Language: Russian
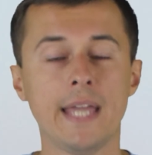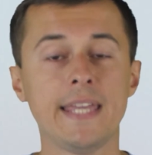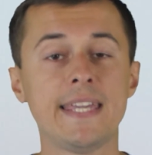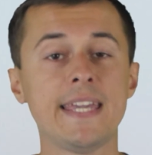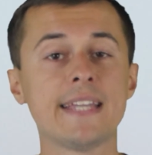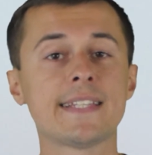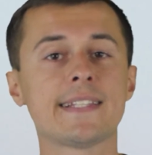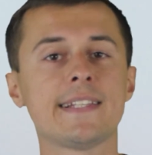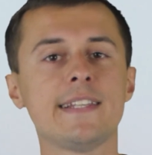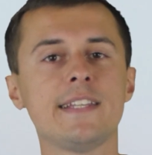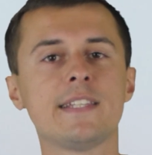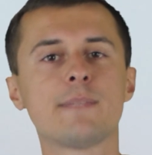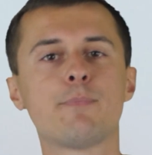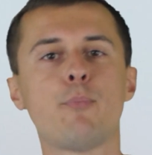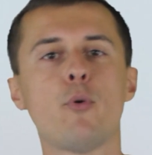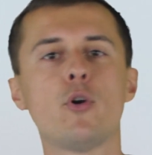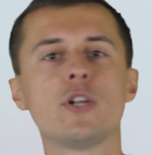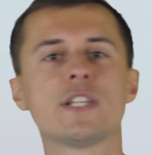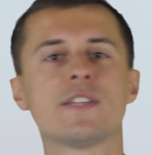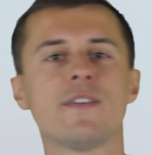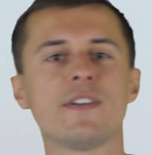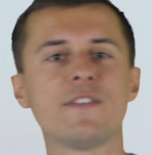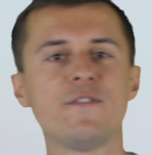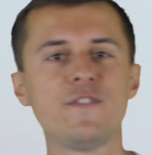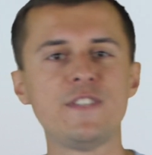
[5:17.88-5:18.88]
Если
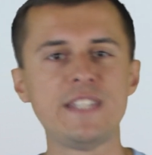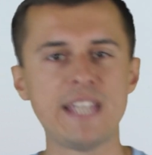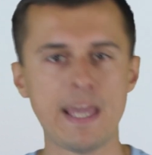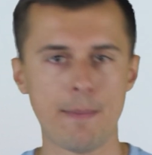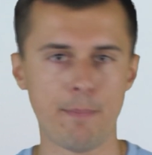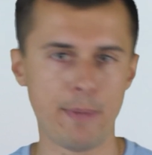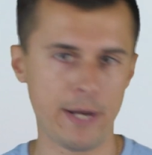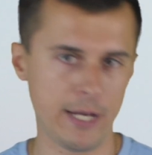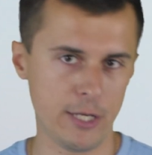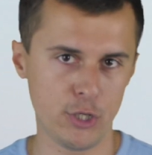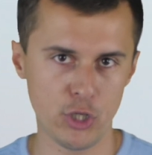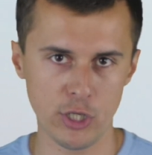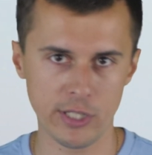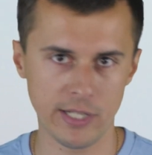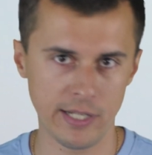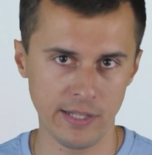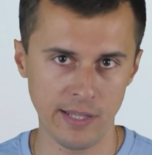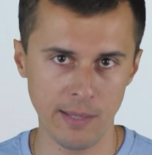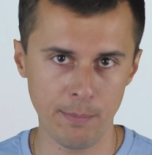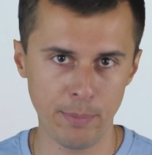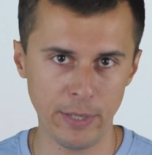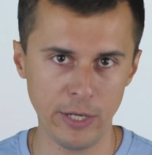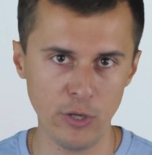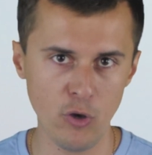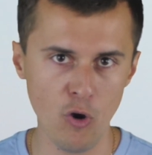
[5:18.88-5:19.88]
использовать все
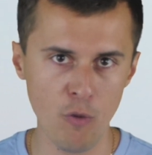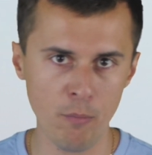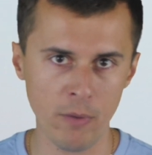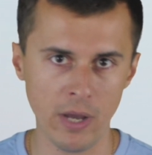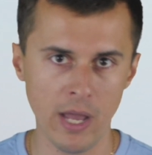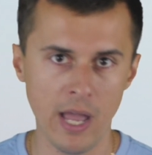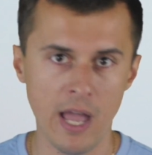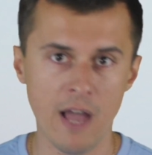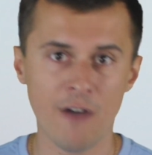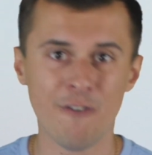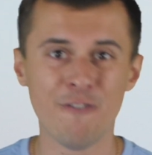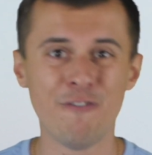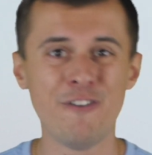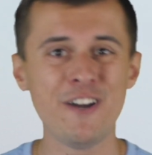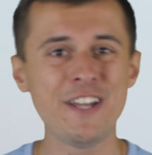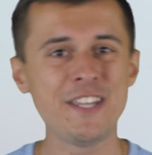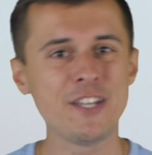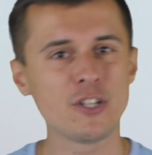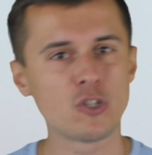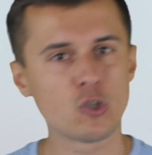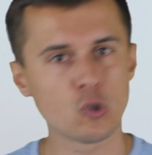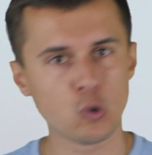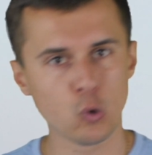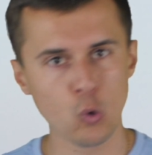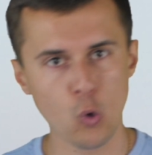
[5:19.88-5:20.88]
перечисленные приемы,
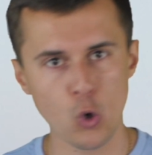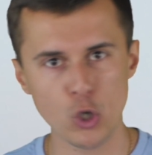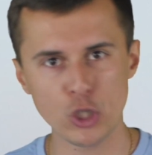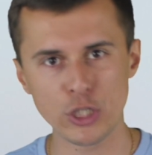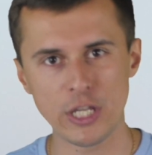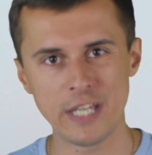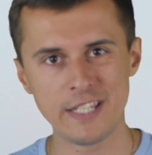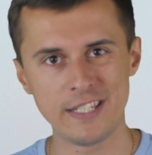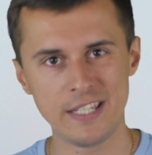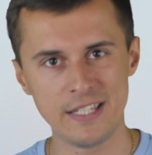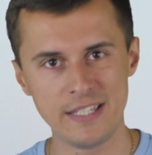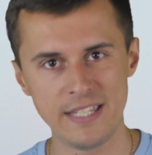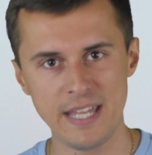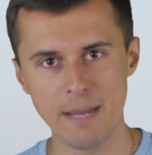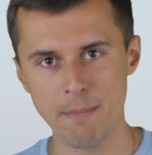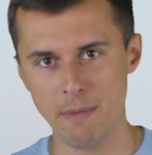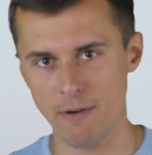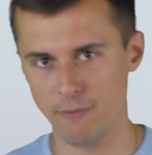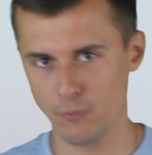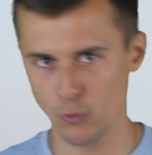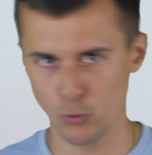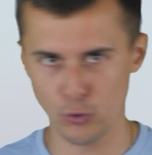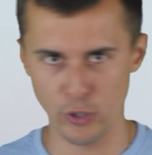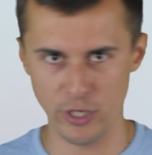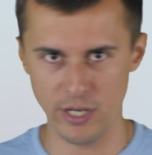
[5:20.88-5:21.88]
выйдет сложная
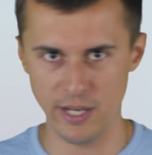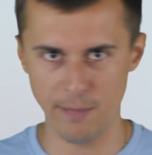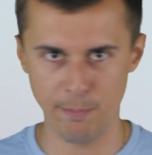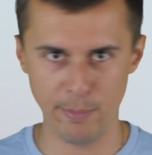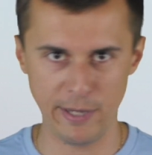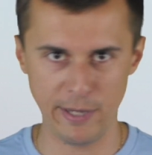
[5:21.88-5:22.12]
система внутренней